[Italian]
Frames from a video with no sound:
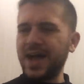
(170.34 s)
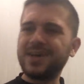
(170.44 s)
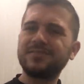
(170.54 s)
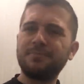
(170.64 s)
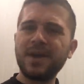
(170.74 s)

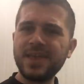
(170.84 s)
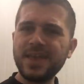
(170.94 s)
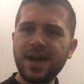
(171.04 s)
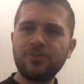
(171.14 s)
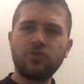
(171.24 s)
ha
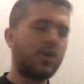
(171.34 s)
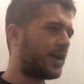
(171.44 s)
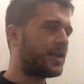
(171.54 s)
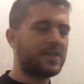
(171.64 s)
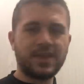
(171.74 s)
sbagliato
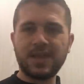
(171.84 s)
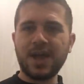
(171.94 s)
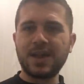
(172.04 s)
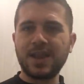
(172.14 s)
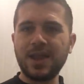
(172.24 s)
a
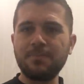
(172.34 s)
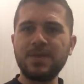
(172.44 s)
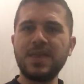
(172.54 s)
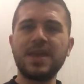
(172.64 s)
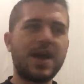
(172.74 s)
criticare la
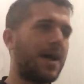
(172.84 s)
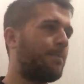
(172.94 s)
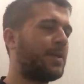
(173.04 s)
mia,